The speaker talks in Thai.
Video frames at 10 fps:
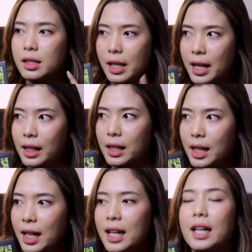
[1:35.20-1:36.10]
สิ่ง
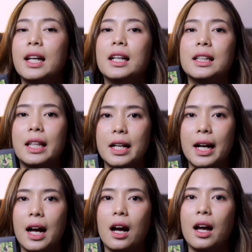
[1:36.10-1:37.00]
ที่ติ๊ก
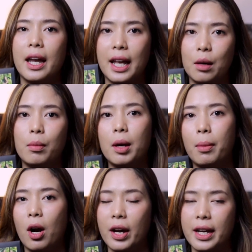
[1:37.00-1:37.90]
อะเห็น
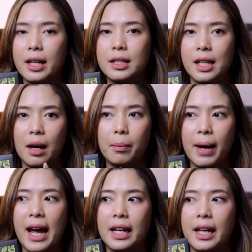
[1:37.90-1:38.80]
บ่อยๆจาก
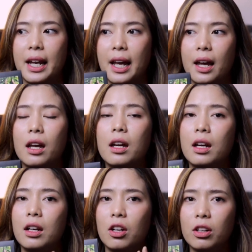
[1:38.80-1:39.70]
แบรนด์เนี้ยนะ
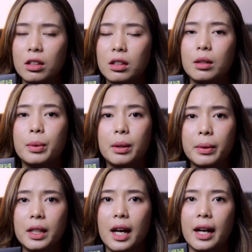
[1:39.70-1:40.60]
ก็คือ
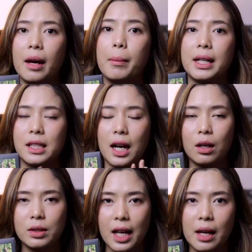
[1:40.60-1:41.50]
เพื่อนๆนะมักจะ
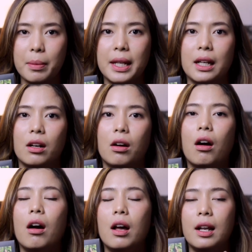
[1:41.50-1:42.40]
เข้าใจผิดแล้ว
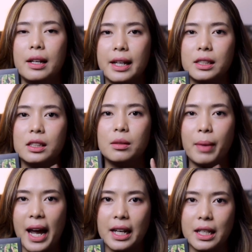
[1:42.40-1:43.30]
ก็เรียกชื่อ
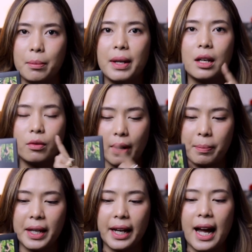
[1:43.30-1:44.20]
แบรนด์นี้เป็น
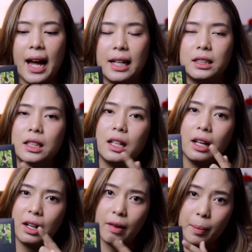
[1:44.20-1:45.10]
Replica ซึ่ง
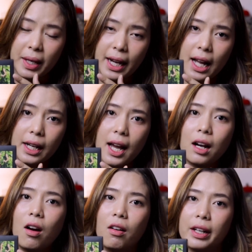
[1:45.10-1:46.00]
Replica หน้า
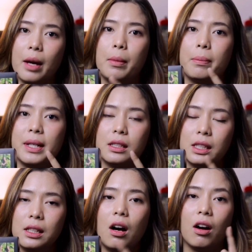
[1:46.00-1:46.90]
กล่องเนี่ยมันเป็น
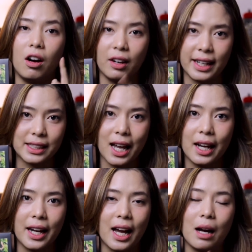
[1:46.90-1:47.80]
ชื่อของคอลเลกชั
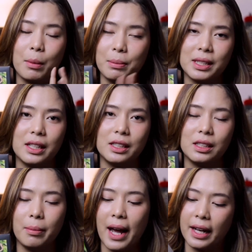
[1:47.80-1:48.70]
นนะคะมันไม่ใช่
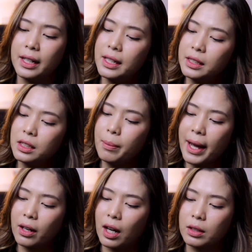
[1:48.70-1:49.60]
ชื่อแบรนด์ชื่อแบ
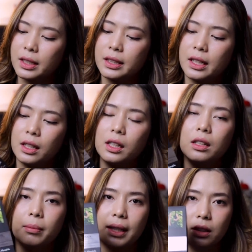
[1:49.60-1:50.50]
รนด์ของเขาจริงๆก็
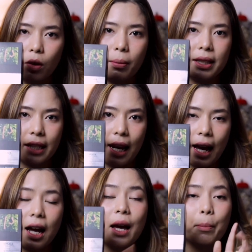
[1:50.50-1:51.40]
คือ Maison
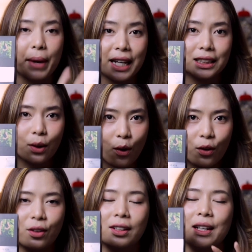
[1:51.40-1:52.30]
Margiela Maison
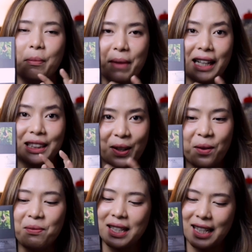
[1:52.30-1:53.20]

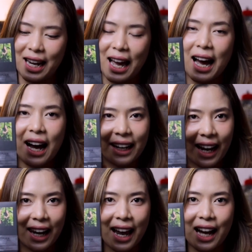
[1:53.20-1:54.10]
Maison Margiela
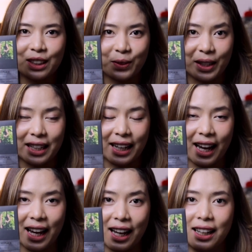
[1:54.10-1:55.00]
ด้านล่างตรงนี้
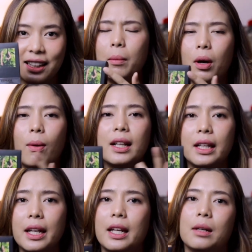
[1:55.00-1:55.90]
นะคะเพราะว่า
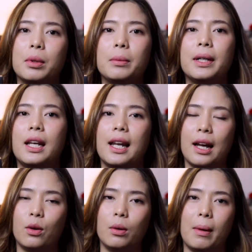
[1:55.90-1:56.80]
ติ๊กเห็นเพื่อนๆห
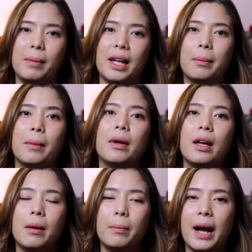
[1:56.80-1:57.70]
ลายๆคนแบบเรียกแบบ
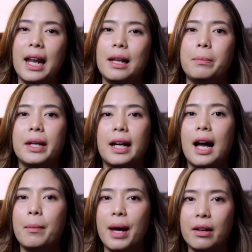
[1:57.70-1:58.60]
แบรนด์
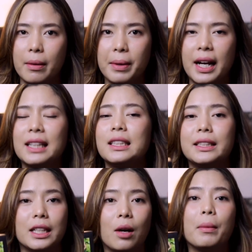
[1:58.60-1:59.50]
Replica แบรนด์ Replica จ
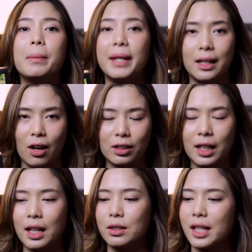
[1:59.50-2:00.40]
ริงๆก็ไม่ผิดหรอก
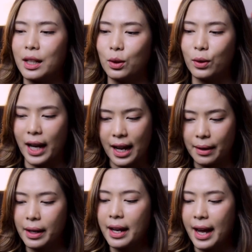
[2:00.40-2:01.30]
ถ้าเข้าใจตรงกัน
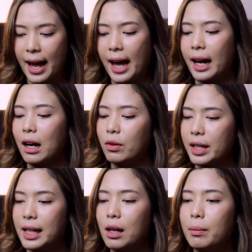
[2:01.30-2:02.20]
อ่าคราว
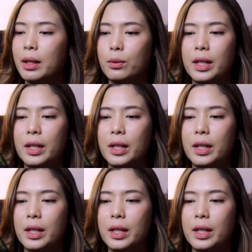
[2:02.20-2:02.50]
นี้เรามาดู